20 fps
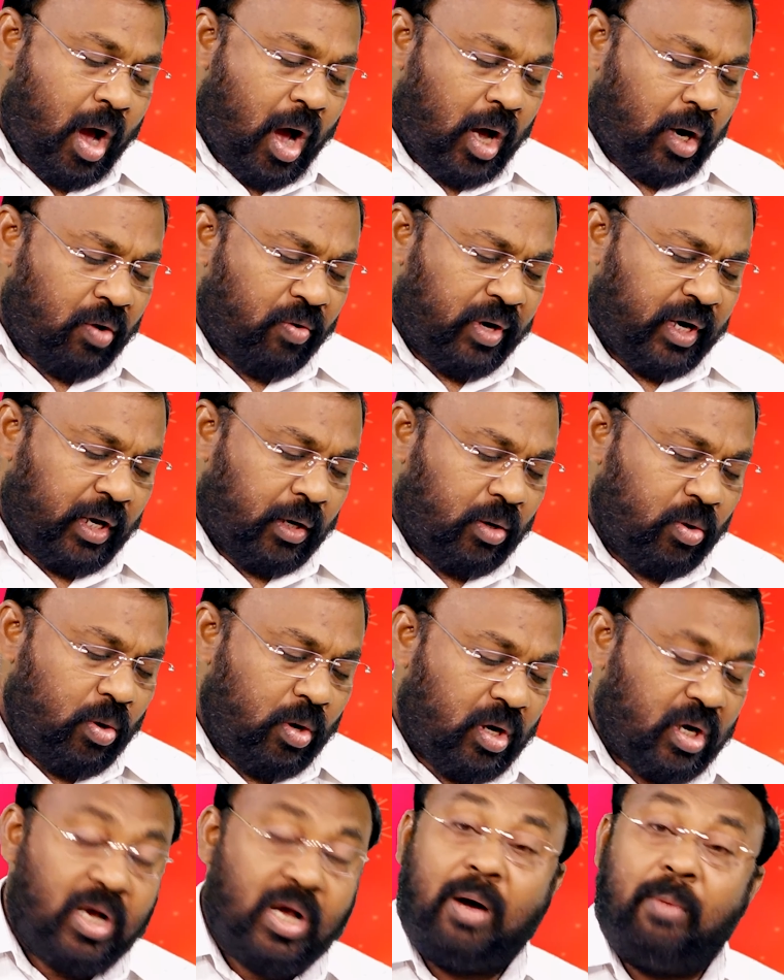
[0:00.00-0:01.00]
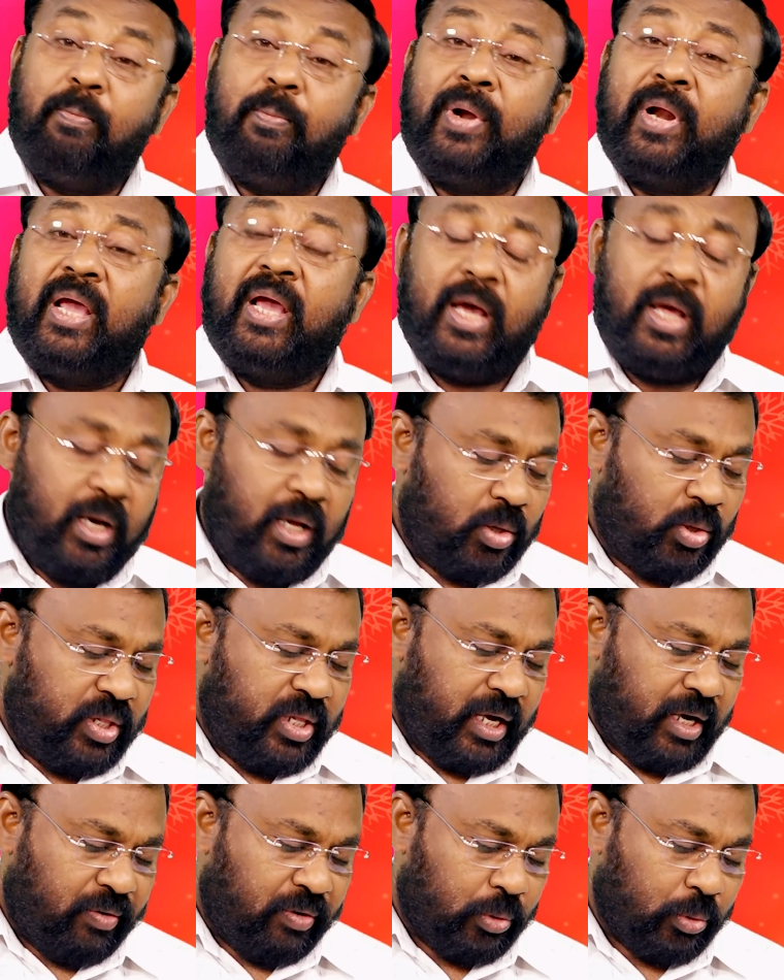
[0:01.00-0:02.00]
ఆరవ నెలలో గబ్రియేలను
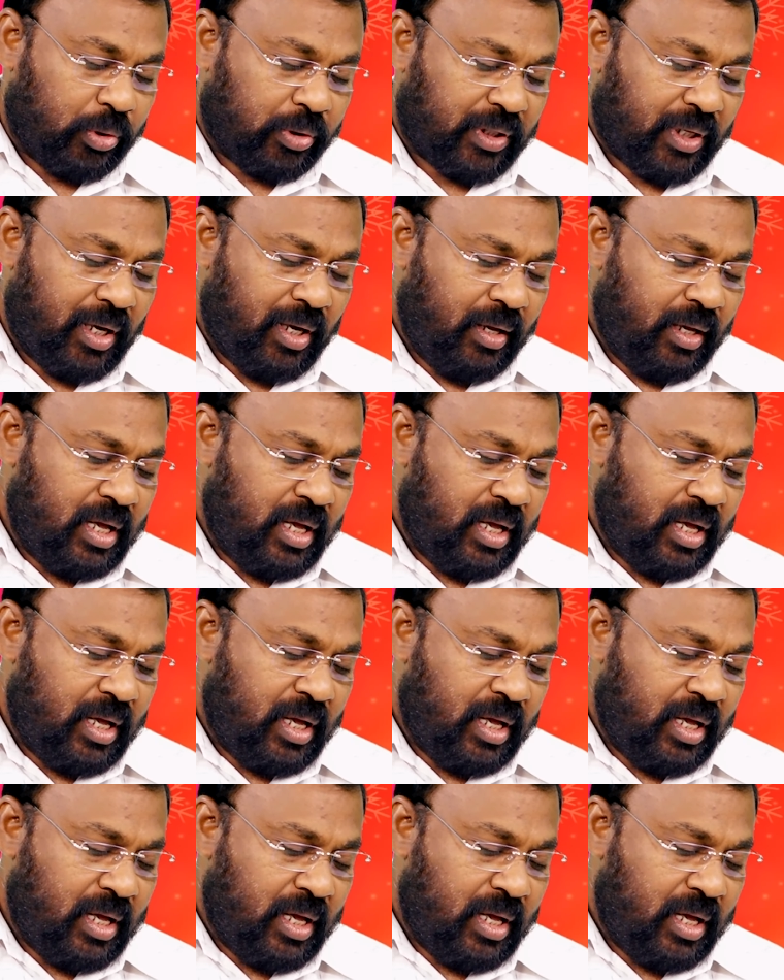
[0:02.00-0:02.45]
దేవదూత